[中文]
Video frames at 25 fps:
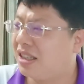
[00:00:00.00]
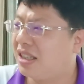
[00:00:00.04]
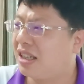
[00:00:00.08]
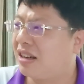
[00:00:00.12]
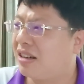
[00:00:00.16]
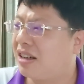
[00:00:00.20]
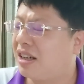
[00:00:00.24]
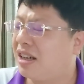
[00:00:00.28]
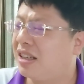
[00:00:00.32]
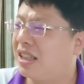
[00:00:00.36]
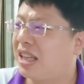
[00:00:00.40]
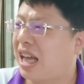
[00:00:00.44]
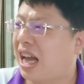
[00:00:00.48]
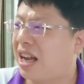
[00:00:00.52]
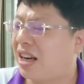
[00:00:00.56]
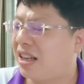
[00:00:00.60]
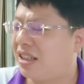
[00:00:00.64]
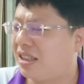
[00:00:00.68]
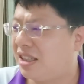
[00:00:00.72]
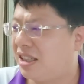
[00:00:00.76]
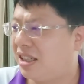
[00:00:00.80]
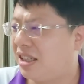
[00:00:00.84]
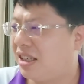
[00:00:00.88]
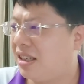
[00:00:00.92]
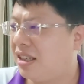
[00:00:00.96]
人家坑他
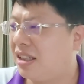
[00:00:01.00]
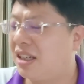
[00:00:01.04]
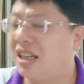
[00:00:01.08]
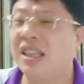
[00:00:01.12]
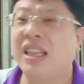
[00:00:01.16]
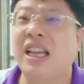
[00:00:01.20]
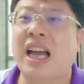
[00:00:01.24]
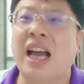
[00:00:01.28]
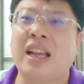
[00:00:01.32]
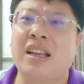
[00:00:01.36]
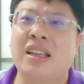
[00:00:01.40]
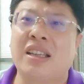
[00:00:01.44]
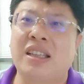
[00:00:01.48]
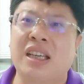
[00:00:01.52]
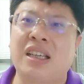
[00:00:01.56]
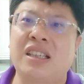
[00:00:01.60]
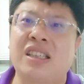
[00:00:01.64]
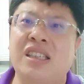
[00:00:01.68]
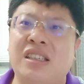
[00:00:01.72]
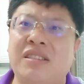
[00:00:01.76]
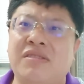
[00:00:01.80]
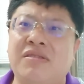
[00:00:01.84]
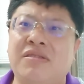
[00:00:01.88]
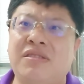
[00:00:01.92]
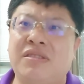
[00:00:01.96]
的钱，坑他的那个
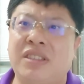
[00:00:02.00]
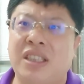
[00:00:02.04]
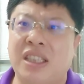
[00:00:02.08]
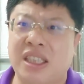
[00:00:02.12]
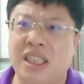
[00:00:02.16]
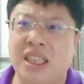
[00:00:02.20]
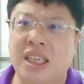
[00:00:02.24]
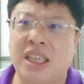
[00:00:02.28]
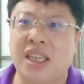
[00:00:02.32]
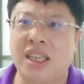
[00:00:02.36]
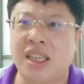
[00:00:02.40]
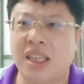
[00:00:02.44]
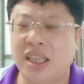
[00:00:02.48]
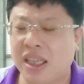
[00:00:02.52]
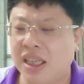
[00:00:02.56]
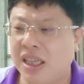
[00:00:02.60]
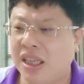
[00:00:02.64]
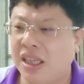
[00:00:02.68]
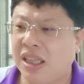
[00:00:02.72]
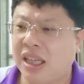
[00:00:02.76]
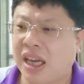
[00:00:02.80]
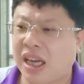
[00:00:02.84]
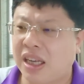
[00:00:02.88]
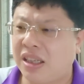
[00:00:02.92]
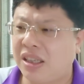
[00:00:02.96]
情妇的钱。
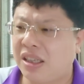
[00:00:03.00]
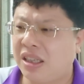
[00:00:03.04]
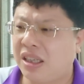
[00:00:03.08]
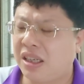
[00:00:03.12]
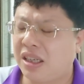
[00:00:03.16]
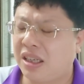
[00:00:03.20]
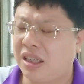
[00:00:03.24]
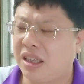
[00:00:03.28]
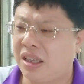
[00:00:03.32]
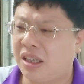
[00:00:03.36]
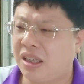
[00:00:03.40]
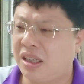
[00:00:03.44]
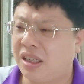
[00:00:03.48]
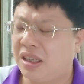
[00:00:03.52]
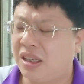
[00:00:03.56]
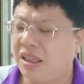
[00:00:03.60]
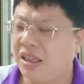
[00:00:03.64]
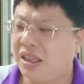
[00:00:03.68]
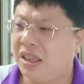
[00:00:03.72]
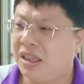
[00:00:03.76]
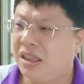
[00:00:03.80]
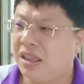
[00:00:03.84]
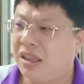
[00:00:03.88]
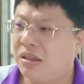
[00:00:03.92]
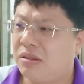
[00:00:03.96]
他的那个
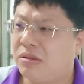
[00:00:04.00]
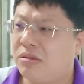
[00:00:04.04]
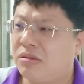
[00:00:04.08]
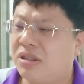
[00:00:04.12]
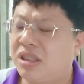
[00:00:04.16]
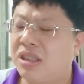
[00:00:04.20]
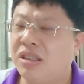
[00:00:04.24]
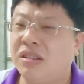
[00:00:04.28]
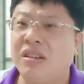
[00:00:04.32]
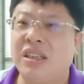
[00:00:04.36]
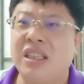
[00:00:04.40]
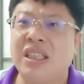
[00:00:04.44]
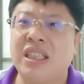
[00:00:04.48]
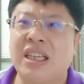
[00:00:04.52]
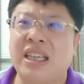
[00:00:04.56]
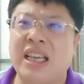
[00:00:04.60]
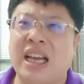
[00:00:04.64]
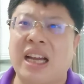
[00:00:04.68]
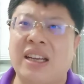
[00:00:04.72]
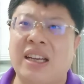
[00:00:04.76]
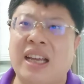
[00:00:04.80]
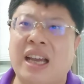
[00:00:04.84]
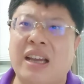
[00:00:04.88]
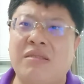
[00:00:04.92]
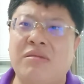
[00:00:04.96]
故事有点像《
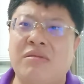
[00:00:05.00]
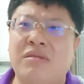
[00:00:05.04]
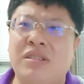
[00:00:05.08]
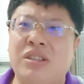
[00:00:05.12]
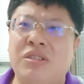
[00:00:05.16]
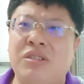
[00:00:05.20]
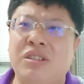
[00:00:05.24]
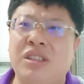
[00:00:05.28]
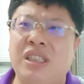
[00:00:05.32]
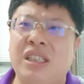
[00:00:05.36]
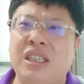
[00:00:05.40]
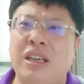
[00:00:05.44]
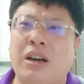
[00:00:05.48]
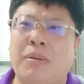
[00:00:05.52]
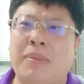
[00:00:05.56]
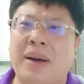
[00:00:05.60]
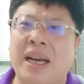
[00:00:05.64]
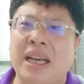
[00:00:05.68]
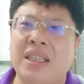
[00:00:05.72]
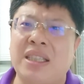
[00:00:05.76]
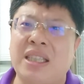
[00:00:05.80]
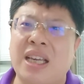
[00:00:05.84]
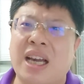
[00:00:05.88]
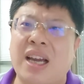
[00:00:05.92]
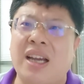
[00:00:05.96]
羊奶五区小
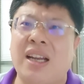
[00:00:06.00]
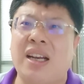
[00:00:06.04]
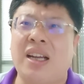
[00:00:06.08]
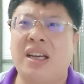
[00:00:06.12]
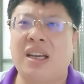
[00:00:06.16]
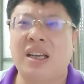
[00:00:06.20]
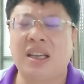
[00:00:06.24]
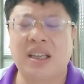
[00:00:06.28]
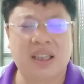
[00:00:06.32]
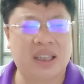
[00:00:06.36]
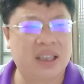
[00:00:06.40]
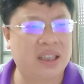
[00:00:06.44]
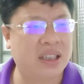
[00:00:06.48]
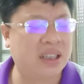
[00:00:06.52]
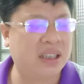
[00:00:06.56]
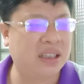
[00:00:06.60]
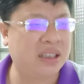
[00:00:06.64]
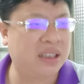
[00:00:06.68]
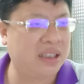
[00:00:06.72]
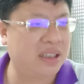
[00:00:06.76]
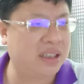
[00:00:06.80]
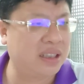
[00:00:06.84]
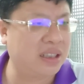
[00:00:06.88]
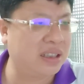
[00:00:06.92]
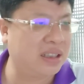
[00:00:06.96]
白菜》了啊，
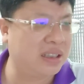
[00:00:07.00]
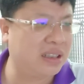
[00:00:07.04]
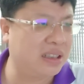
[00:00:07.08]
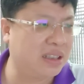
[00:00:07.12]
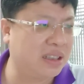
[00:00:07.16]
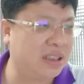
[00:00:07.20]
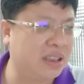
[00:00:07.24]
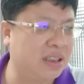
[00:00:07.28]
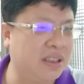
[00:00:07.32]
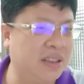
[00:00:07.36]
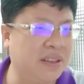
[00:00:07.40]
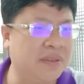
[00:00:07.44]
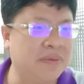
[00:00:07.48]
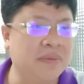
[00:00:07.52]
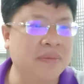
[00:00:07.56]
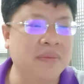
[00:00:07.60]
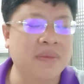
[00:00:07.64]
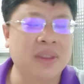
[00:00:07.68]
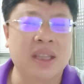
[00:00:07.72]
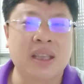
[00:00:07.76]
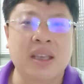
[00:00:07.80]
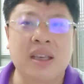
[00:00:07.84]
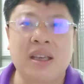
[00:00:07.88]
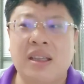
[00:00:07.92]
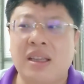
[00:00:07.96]
那个那个，
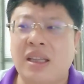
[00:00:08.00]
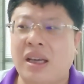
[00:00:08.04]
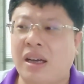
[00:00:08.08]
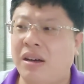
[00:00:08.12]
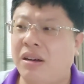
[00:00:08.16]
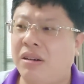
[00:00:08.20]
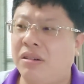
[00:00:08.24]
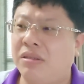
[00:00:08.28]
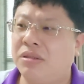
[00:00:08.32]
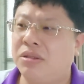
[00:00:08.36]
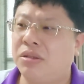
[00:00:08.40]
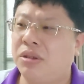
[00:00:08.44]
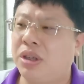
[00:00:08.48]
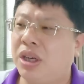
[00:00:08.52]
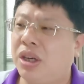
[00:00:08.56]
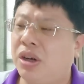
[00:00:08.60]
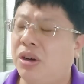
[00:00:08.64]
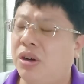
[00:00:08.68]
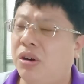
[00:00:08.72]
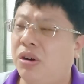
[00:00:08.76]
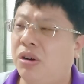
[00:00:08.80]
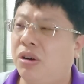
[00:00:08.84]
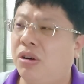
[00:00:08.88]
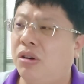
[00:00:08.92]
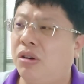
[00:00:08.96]
然后最
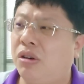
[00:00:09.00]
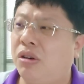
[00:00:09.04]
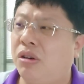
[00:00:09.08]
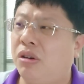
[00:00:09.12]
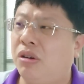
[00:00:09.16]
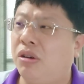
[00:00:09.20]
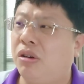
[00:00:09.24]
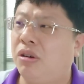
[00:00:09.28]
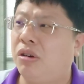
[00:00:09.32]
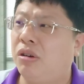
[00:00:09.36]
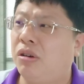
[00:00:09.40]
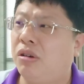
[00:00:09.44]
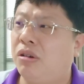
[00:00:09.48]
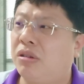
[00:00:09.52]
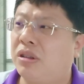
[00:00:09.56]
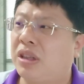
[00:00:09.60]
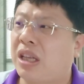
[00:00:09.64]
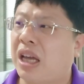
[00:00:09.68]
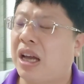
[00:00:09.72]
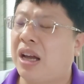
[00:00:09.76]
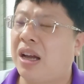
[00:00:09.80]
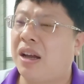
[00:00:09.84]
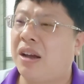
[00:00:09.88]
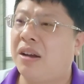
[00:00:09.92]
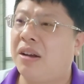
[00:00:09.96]
后
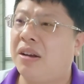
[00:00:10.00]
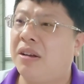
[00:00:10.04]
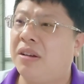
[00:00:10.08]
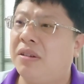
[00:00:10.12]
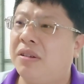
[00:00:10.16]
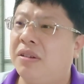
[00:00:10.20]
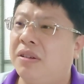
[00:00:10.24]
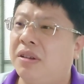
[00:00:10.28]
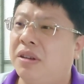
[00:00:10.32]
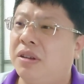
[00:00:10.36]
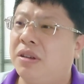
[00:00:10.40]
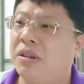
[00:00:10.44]
他